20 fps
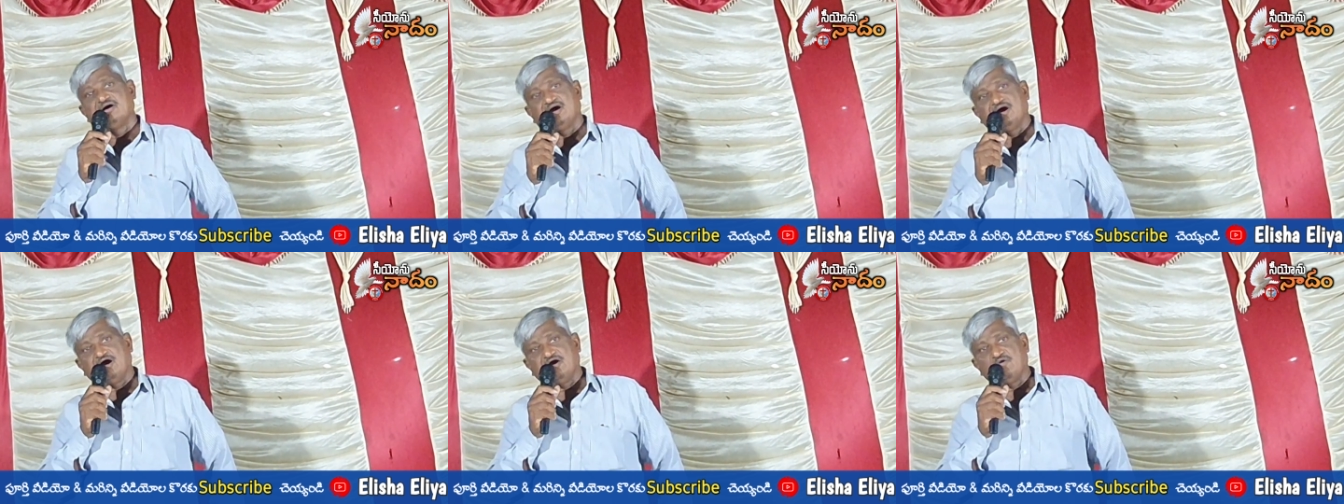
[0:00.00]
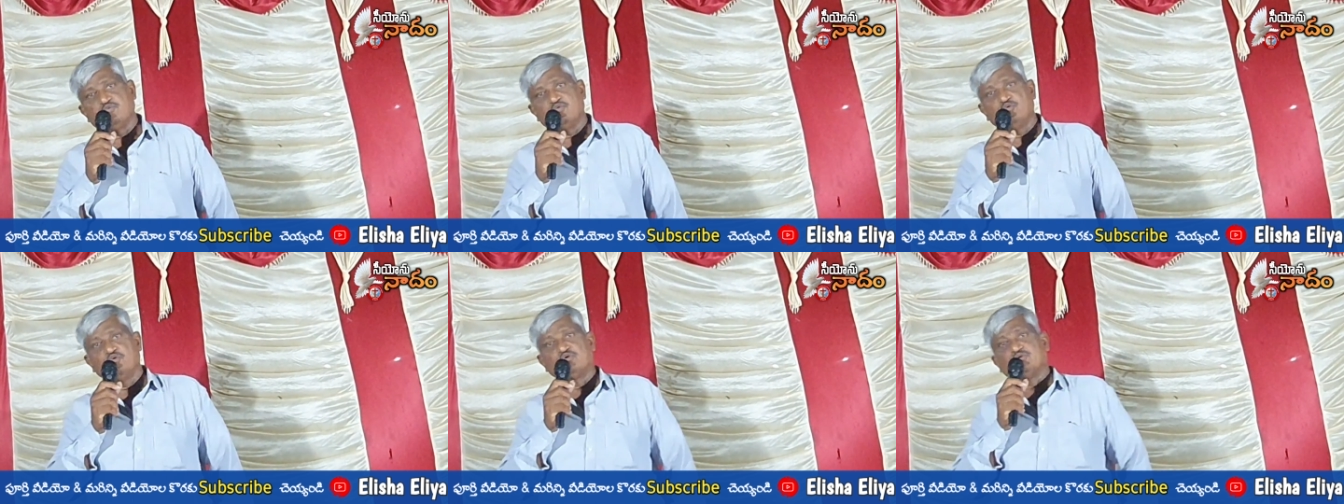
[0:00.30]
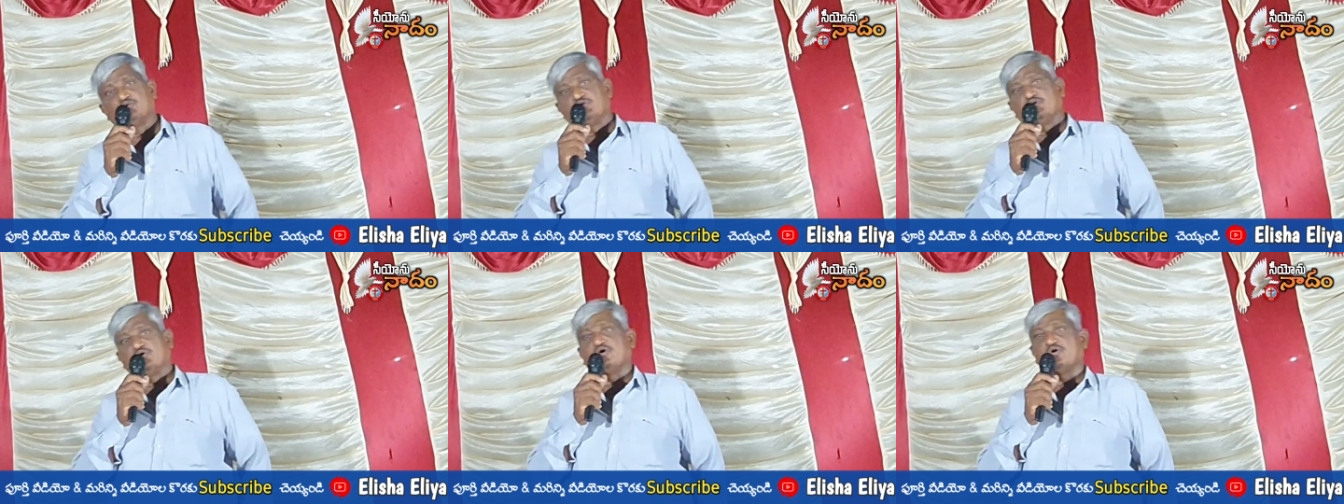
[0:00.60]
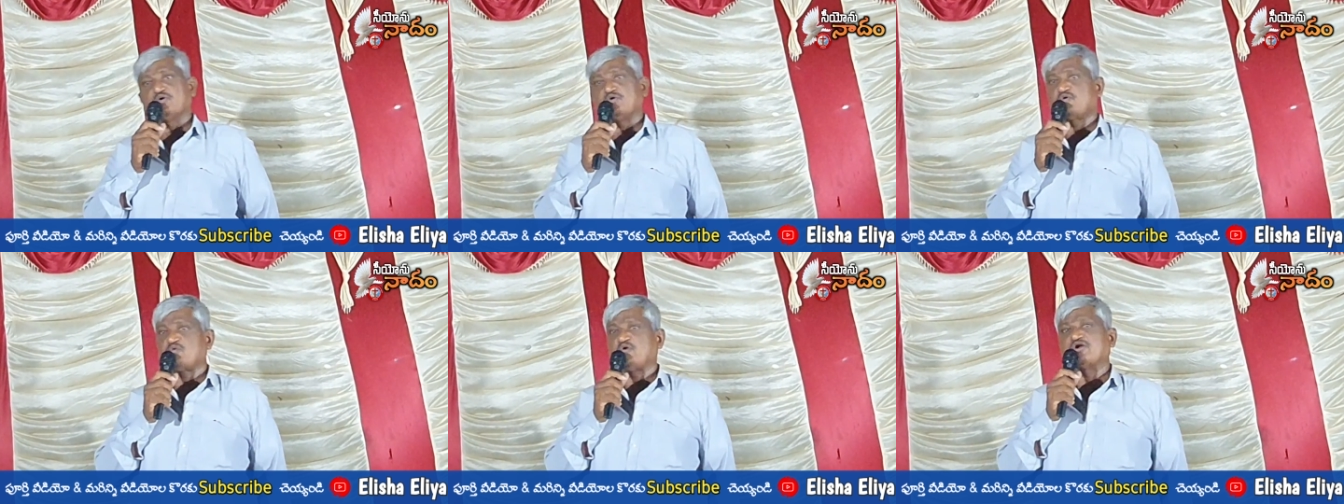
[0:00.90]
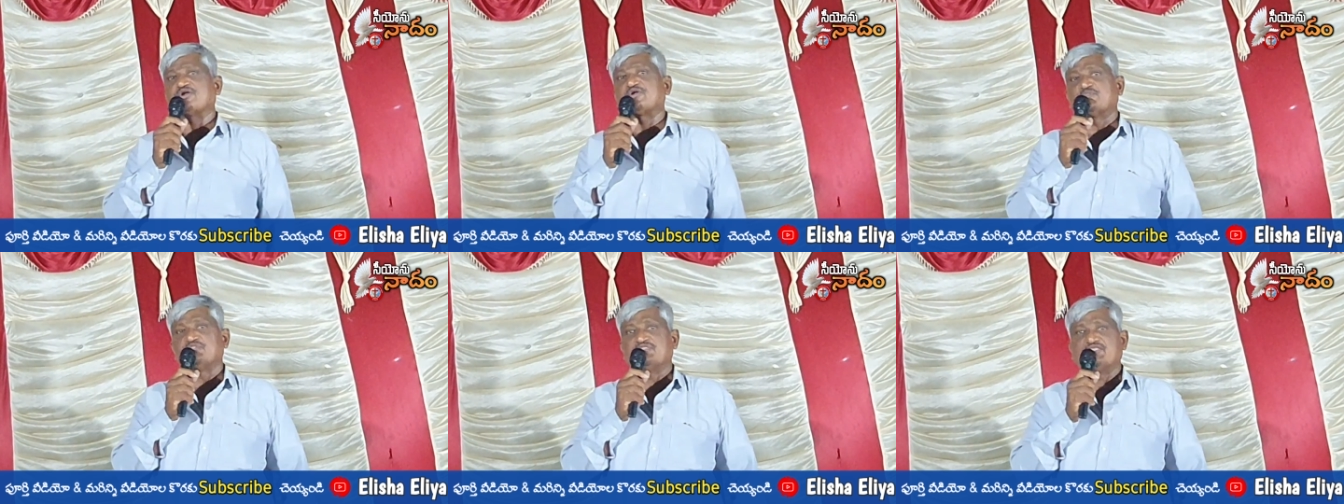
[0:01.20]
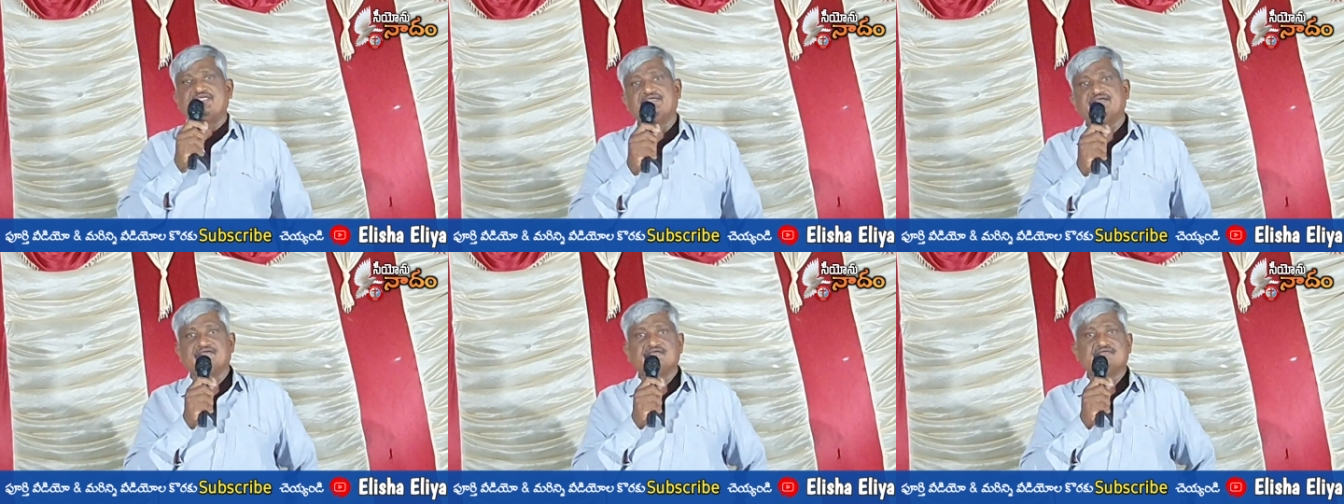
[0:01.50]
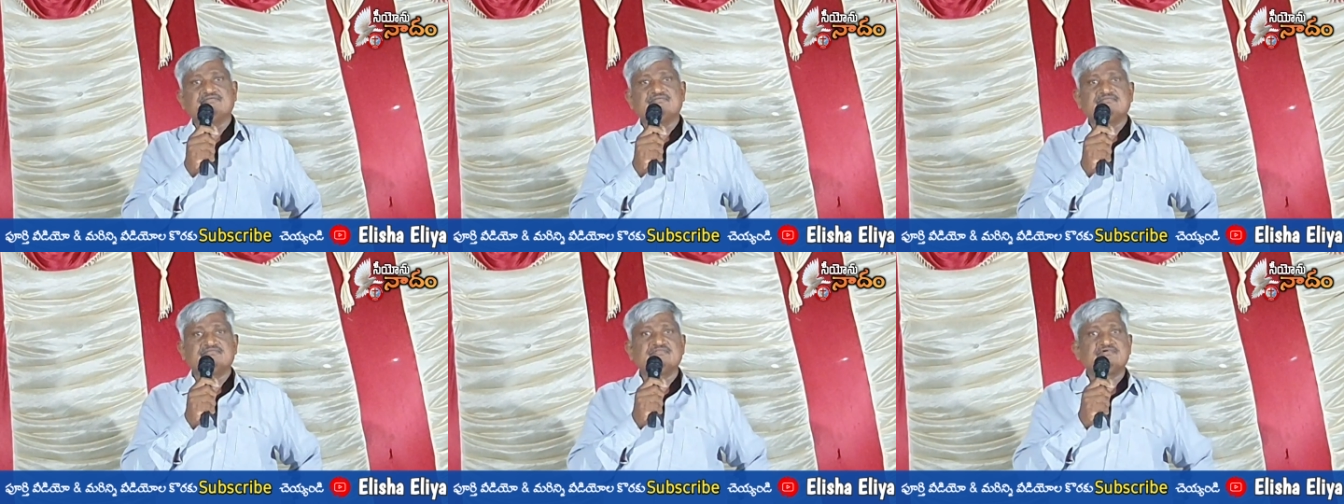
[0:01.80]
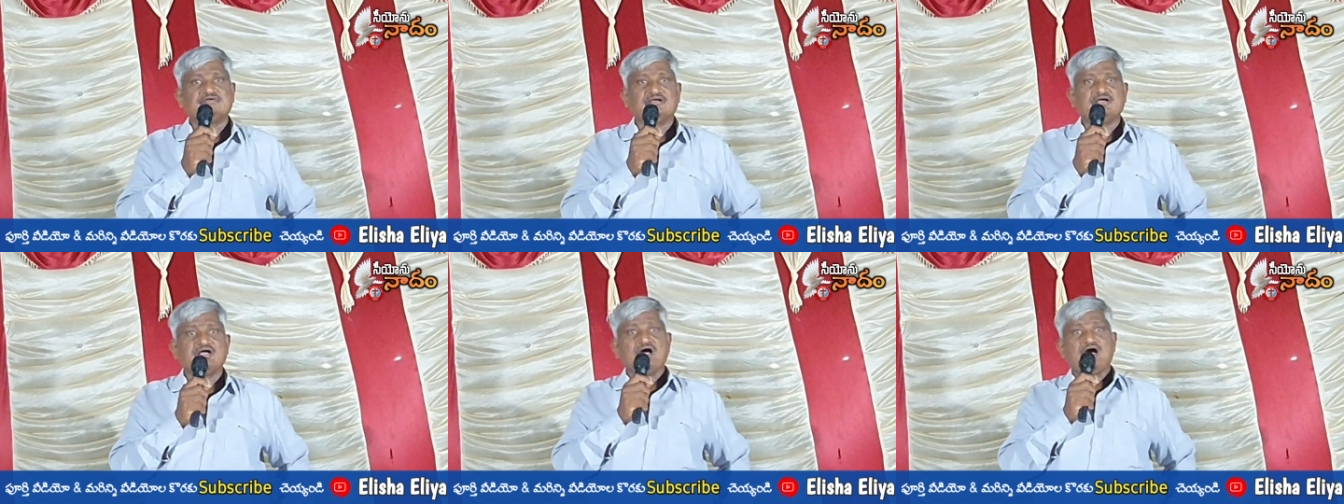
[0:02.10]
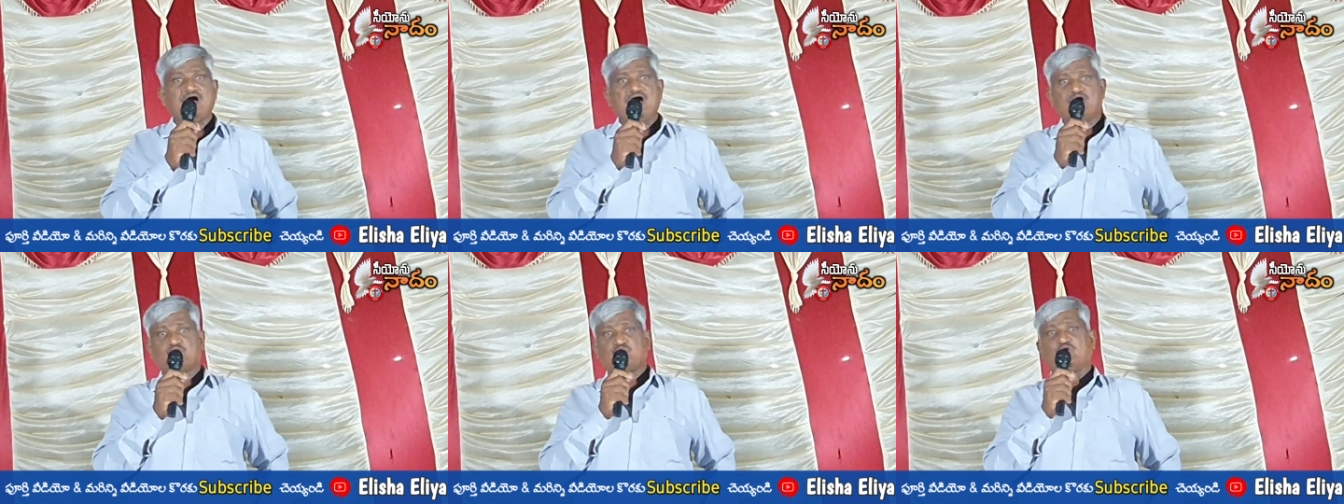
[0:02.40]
ఆ ఊరులో కొండ ఉంది ఆ